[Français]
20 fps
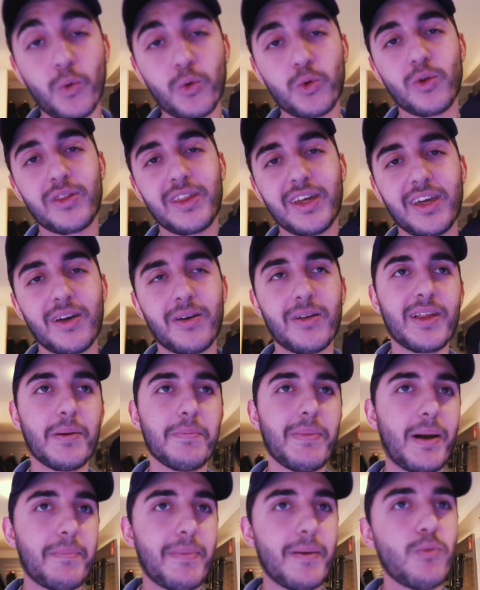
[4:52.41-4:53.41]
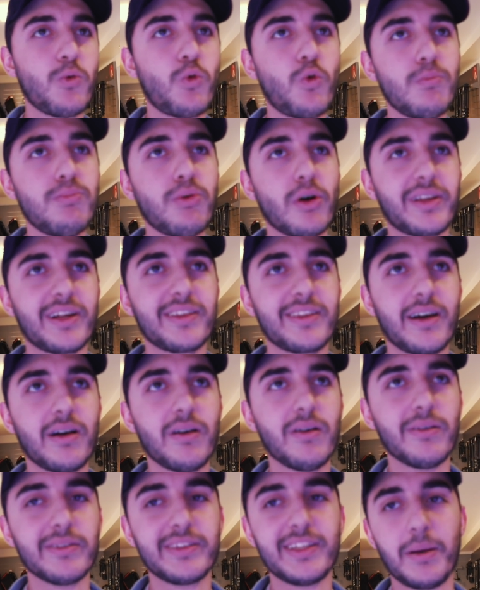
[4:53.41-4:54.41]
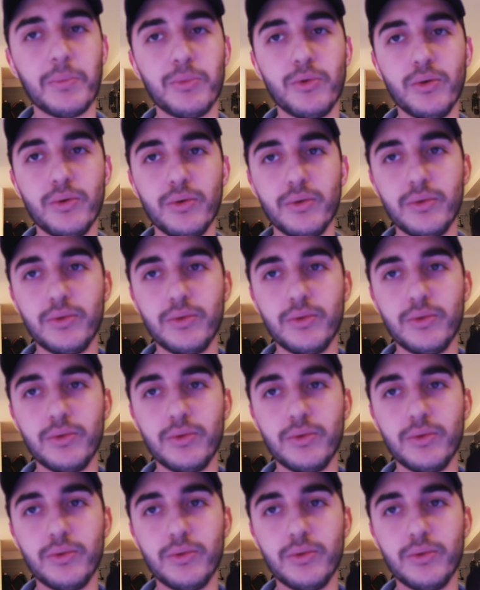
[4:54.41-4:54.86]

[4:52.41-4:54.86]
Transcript: je sais que ça parle pas beaucoup pour certains en termes de,